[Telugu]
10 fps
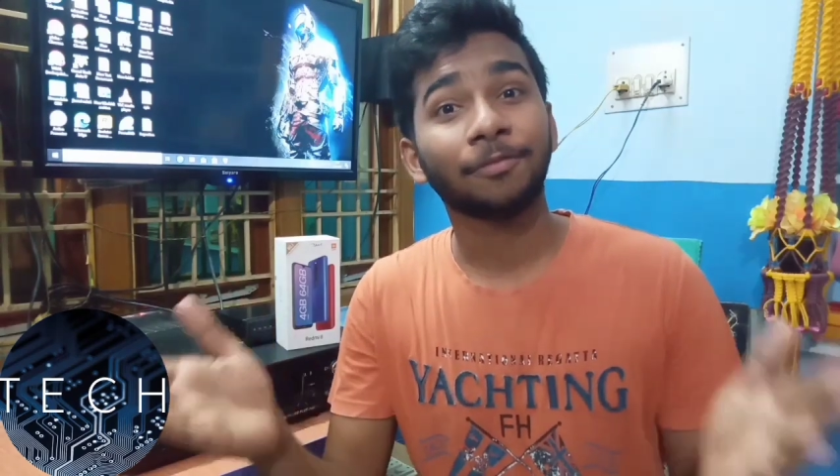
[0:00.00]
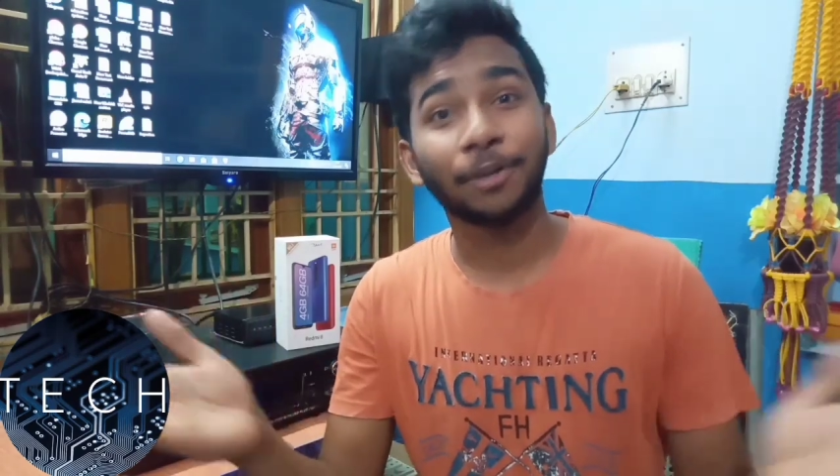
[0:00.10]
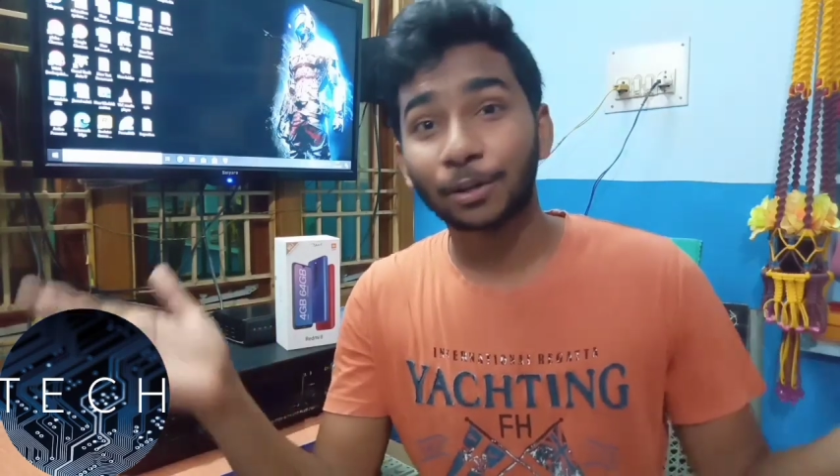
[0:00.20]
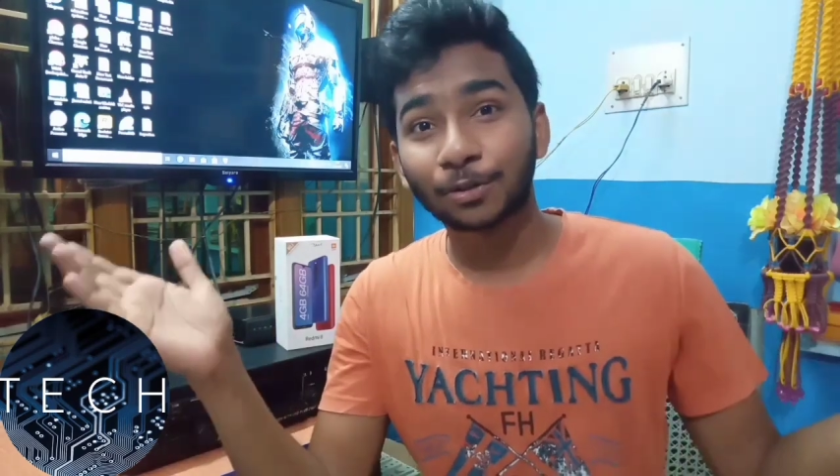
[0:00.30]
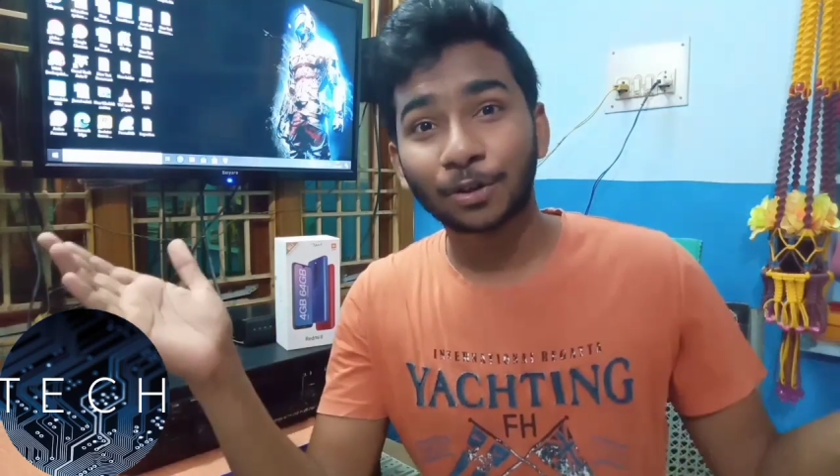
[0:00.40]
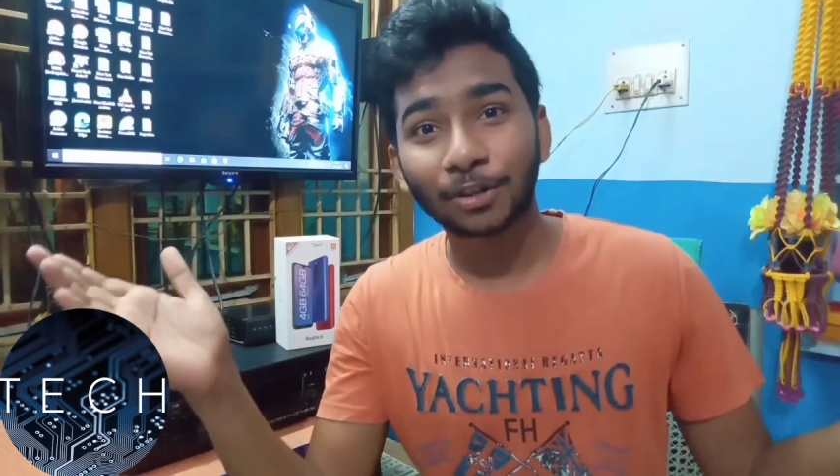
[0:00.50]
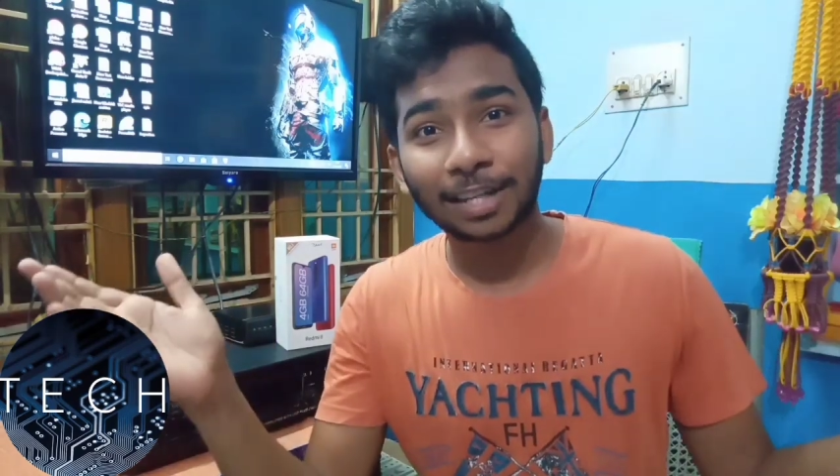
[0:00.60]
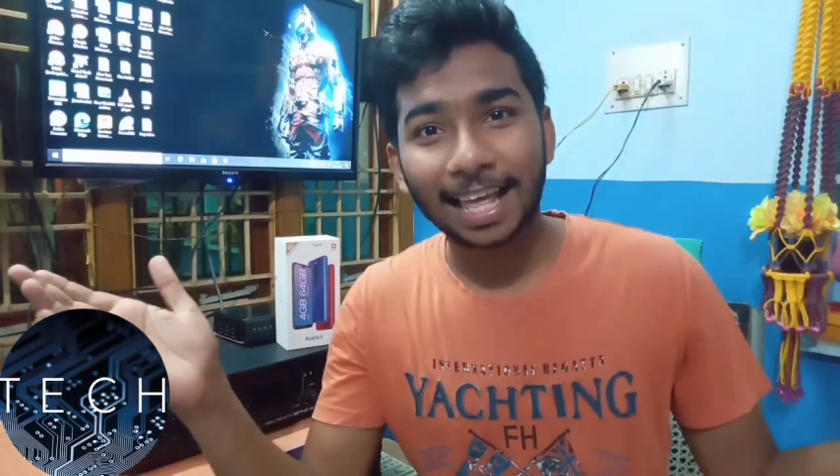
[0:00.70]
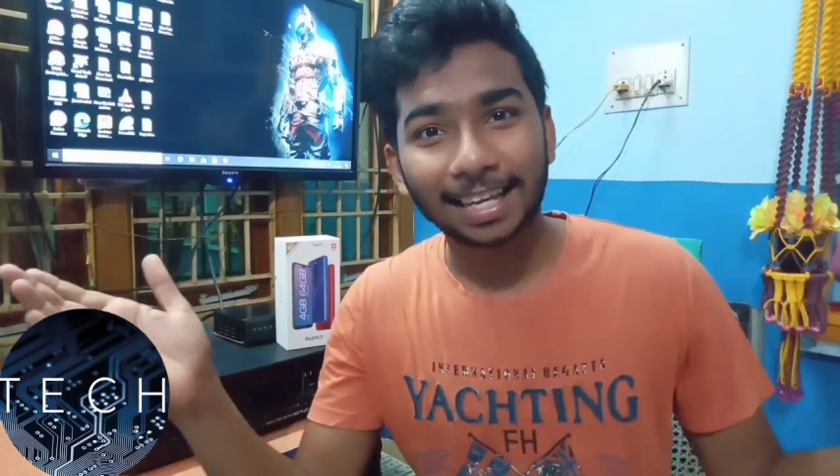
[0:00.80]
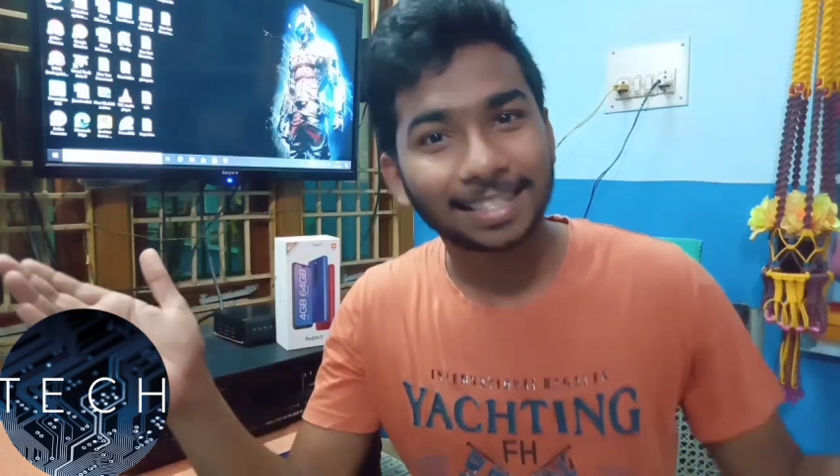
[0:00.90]
వీడియో చూసినందుకు
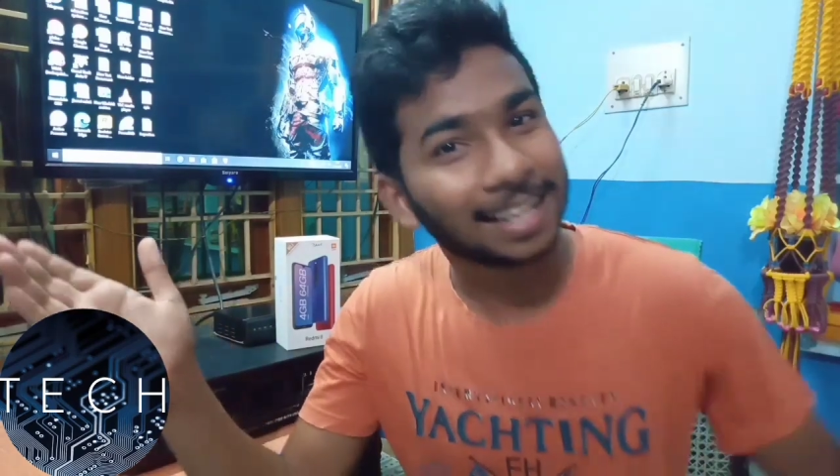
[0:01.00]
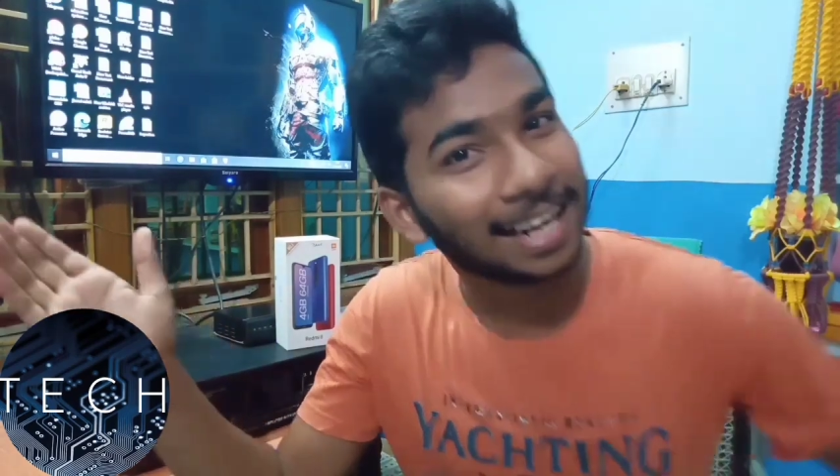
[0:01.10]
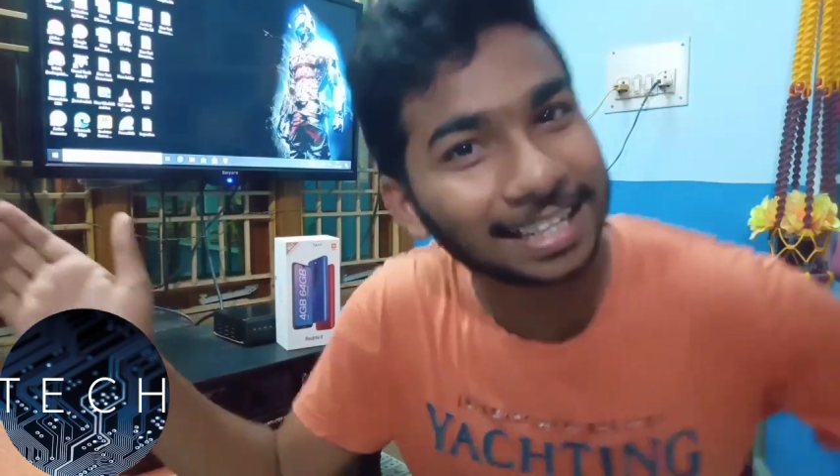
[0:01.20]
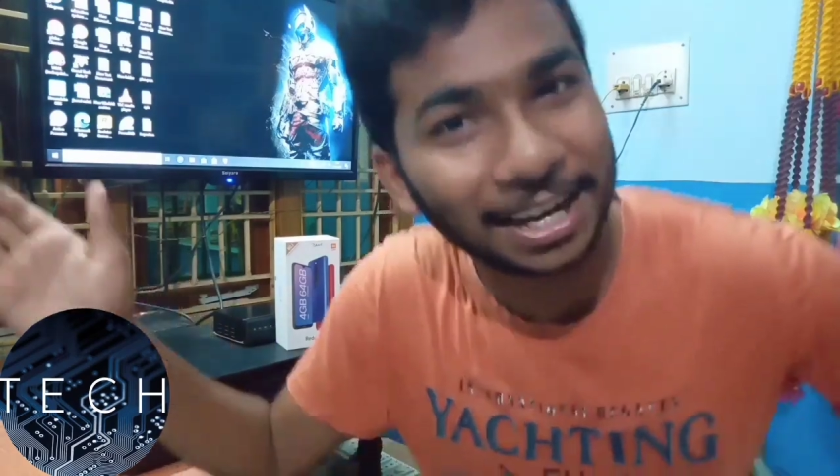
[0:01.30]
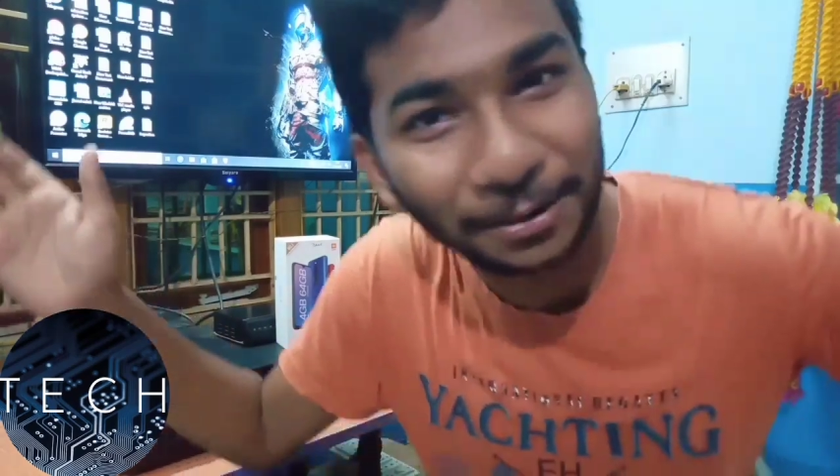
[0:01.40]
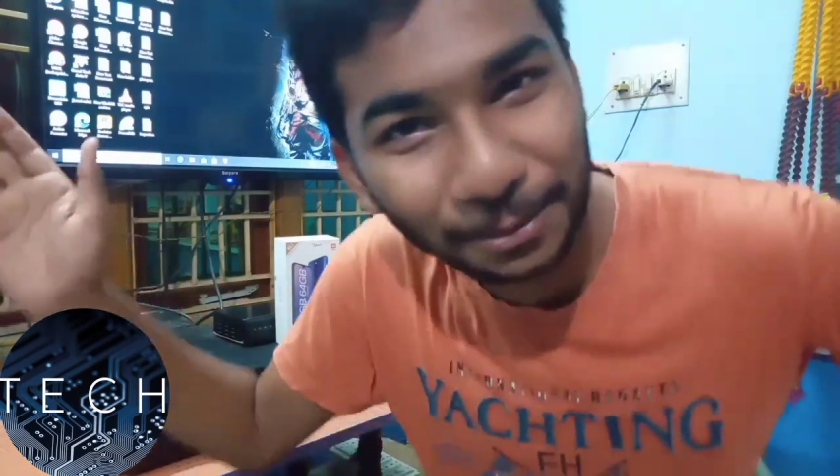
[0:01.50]
థ్యాంక్స్ లెట్స్ గెట్